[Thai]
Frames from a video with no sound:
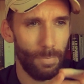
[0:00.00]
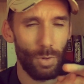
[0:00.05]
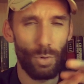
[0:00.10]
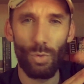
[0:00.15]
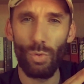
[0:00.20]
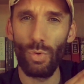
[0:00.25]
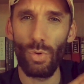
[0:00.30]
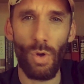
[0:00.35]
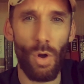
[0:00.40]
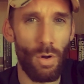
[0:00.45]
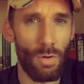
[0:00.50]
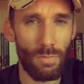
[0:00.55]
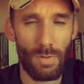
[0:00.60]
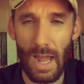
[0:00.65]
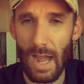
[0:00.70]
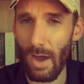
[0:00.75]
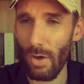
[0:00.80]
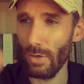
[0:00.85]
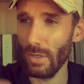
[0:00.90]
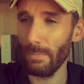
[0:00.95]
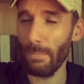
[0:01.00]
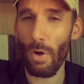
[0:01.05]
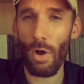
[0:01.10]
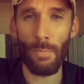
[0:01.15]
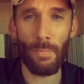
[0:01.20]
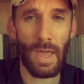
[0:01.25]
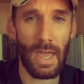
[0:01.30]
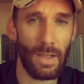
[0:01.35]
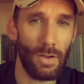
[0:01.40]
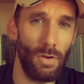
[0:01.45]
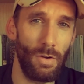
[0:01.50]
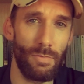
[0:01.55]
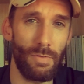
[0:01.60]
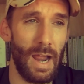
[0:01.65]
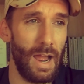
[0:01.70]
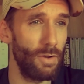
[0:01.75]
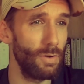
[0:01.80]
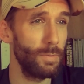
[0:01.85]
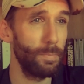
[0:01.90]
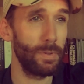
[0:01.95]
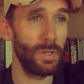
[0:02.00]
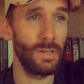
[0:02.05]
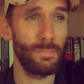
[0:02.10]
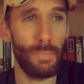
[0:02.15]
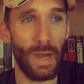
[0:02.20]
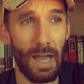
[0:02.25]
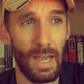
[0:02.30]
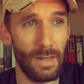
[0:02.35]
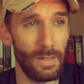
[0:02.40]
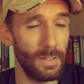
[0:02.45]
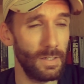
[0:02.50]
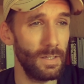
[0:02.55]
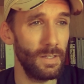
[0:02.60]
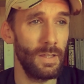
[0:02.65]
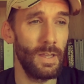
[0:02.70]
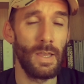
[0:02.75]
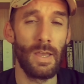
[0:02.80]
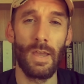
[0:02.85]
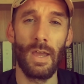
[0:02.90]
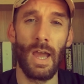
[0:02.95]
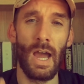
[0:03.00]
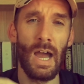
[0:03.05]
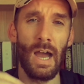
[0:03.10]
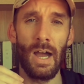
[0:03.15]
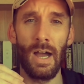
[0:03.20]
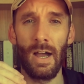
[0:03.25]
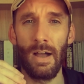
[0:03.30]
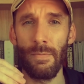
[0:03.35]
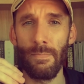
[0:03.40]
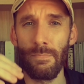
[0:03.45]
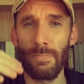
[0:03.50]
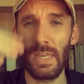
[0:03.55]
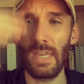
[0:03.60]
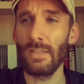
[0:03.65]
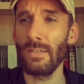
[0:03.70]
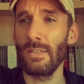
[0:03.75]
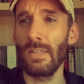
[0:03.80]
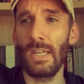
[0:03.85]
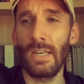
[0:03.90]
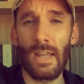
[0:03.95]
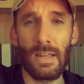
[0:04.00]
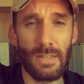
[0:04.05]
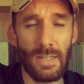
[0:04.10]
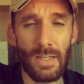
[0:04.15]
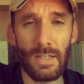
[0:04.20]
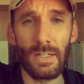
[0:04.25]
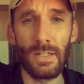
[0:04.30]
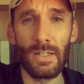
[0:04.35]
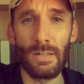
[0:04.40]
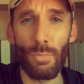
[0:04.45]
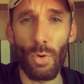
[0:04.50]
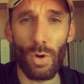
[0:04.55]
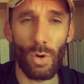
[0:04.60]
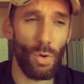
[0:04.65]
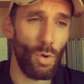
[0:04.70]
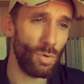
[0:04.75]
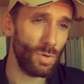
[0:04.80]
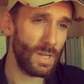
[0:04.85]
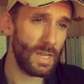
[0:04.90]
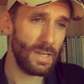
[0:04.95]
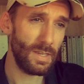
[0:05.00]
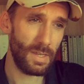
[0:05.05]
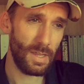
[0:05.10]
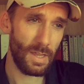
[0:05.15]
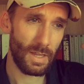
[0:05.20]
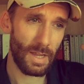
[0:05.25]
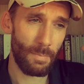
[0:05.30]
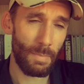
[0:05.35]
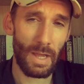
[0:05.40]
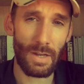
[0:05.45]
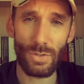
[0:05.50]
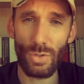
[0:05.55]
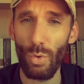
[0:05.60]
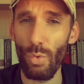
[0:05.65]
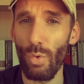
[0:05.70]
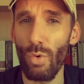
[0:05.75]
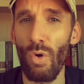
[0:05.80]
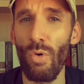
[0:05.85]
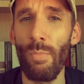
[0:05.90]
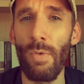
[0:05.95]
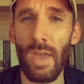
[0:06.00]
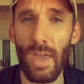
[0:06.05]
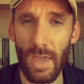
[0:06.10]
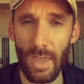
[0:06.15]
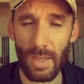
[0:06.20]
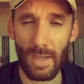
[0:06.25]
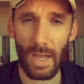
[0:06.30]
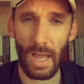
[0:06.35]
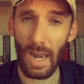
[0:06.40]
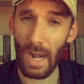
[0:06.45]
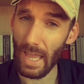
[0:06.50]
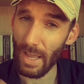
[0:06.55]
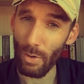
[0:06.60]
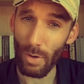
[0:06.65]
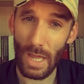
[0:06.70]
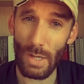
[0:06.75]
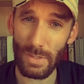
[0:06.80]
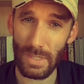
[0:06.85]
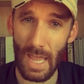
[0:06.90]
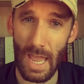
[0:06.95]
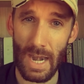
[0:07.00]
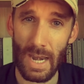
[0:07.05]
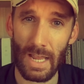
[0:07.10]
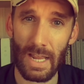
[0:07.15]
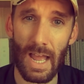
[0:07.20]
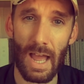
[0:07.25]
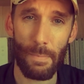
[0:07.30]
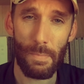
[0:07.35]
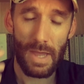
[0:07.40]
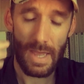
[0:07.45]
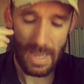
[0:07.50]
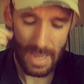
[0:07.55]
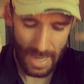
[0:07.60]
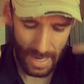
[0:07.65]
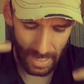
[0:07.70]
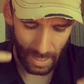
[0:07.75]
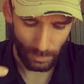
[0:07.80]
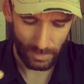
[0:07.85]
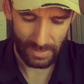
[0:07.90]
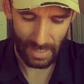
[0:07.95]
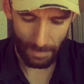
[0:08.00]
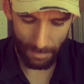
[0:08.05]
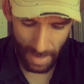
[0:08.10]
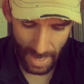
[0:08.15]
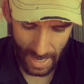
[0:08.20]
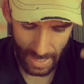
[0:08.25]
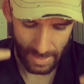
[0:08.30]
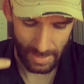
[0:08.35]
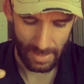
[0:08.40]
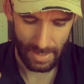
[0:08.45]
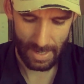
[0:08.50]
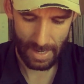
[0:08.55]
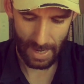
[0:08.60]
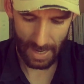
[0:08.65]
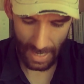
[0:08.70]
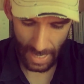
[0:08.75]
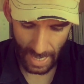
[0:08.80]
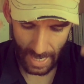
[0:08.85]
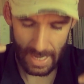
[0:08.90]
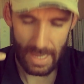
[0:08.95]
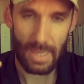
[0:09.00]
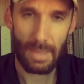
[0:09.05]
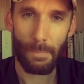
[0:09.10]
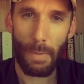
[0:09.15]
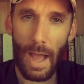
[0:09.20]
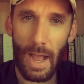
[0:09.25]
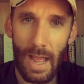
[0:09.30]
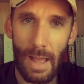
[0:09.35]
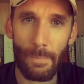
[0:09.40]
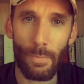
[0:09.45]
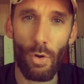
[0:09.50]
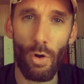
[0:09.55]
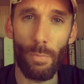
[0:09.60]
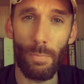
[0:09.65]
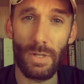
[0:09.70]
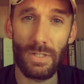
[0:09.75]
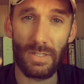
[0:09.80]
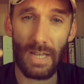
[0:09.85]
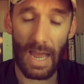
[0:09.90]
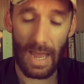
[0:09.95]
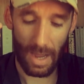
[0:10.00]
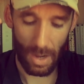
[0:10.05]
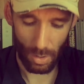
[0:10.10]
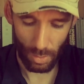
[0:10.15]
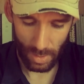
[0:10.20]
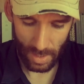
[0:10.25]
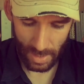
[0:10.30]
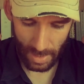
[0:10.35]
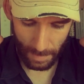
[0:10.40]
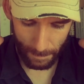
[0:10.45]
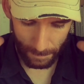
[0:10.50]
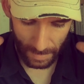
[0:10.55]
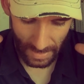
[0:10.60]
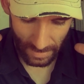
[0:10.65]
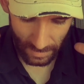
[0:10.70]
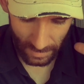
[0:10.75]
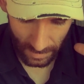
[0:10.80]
ลูกของเรา หรือพ่อแม่ของเรา หรือเพื่อนบ้าน หรือคริสเตียนในที่อื่นบนโลกนี้ที่กำลังถูกข่มเหง อะไรก็แล้วแต่นะครับ เราสามารถให้พระคำของพระเจ้าเป็น